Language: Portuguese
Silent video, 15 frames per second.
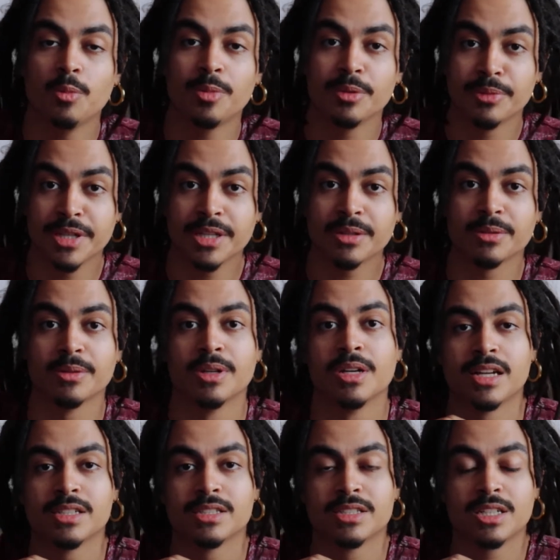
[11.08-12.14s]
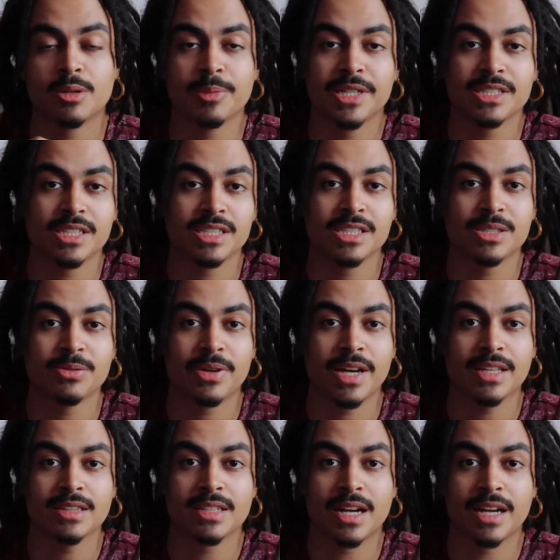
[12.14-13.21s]
O primeiro, geralmente a gente vai
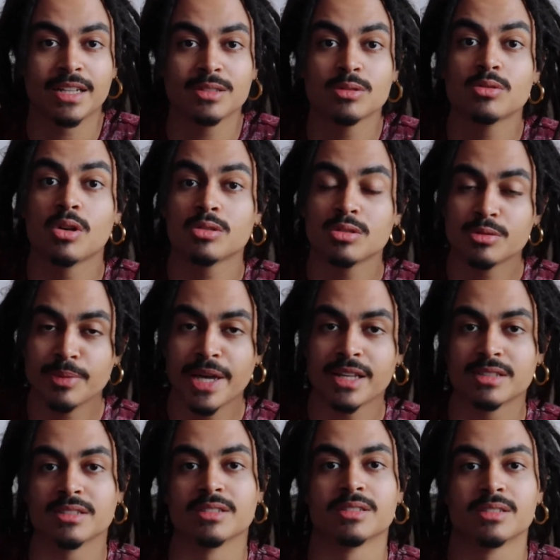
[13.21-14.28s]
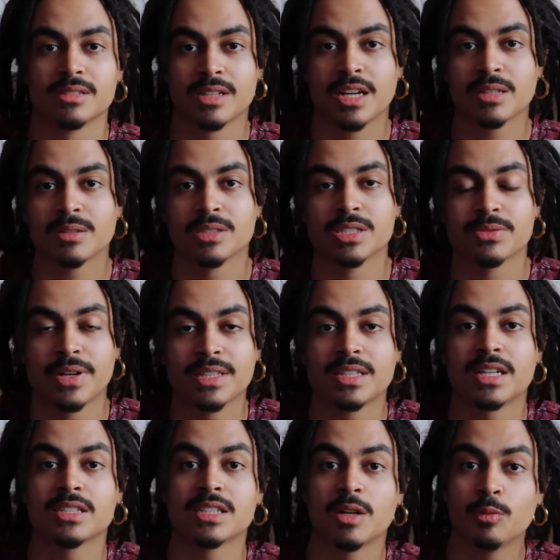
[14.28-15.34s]
atrás dos nossos mestres, certo? A gente vai
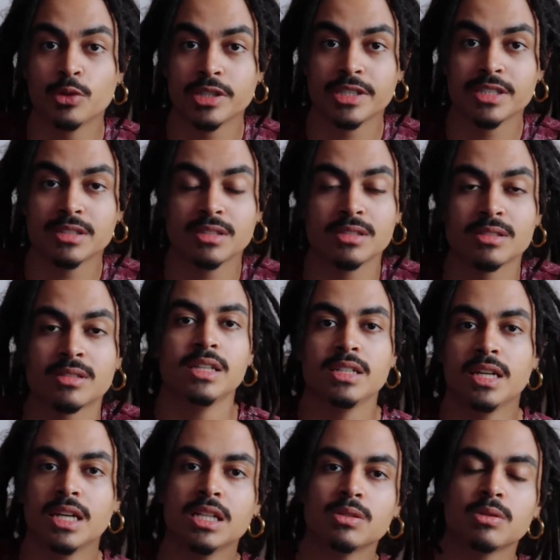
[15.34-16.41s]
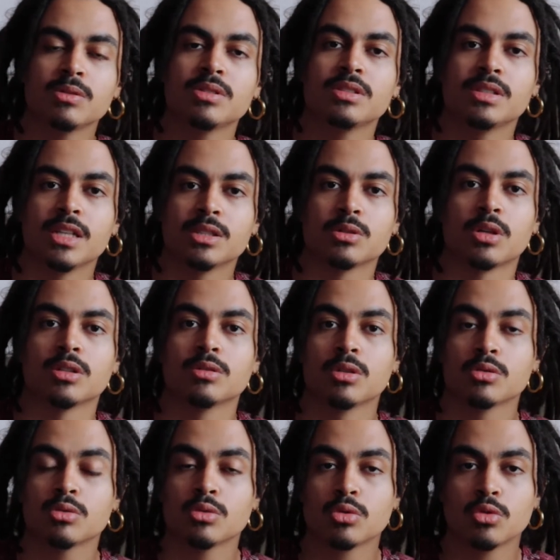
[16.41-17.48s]
atrás de capoeiristas e eles vão dizer a história do
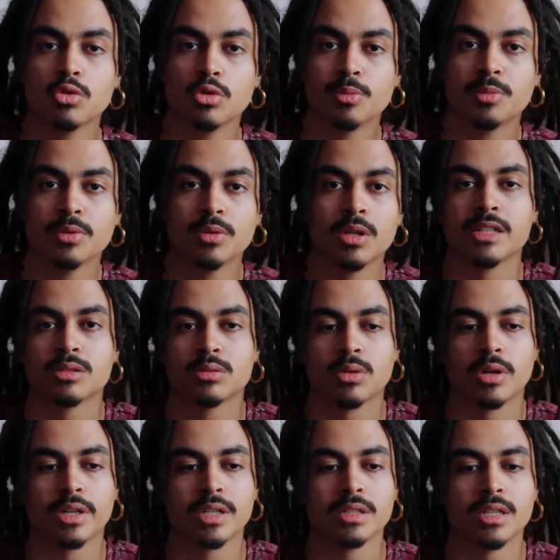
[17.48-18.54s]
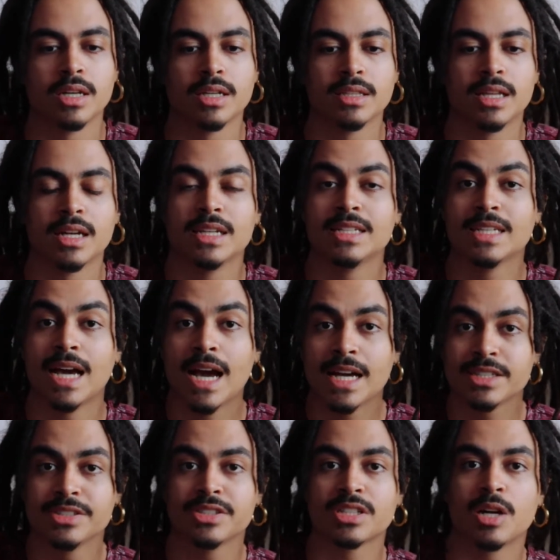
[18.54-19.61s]
nosso grupo, a história da, da
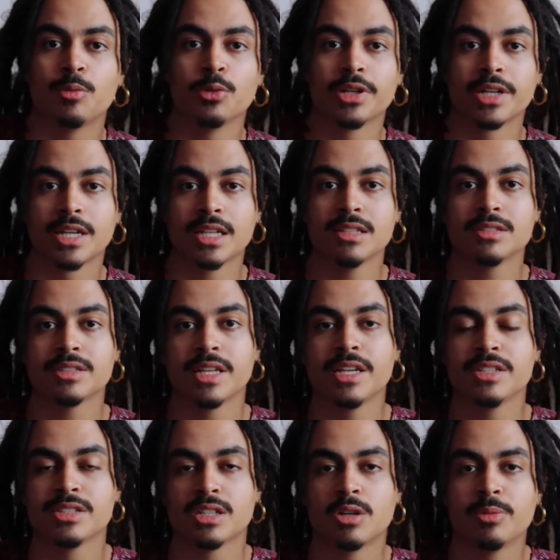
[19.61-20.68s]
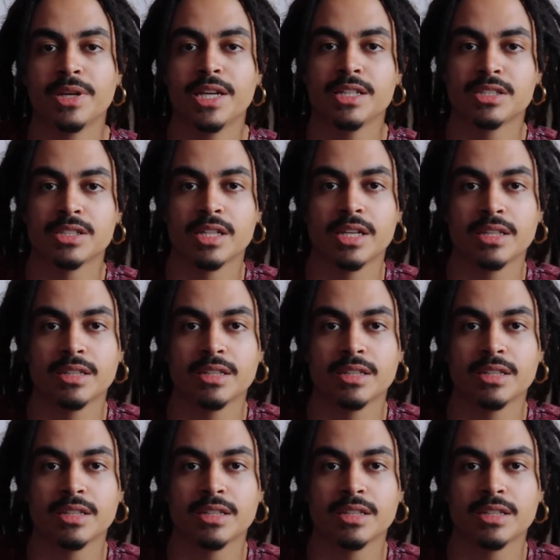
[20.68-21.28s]
linhagem de capoeira que eles têm, geralmente, né?